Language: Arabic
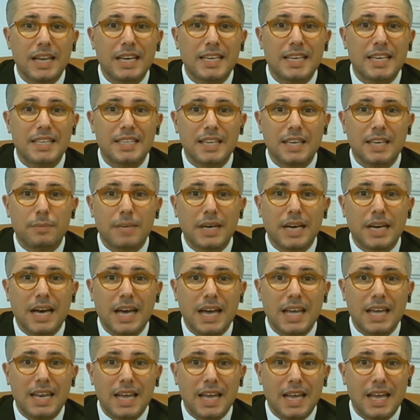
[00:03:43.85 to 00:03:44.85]
لكن
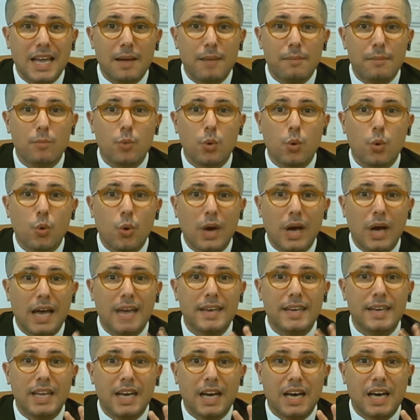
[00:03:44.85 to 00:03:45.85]
يبقى الأهم هو
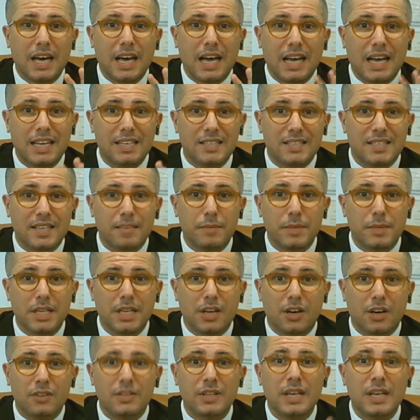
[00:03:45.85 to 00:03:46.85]
أن أسي
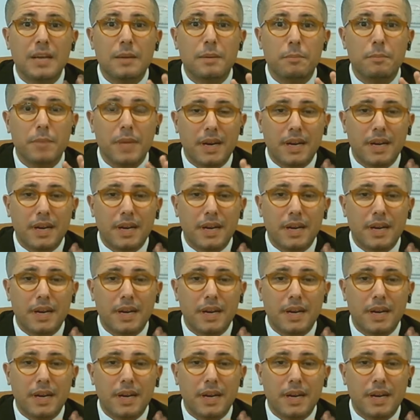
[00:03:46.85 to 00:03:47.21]
ميلان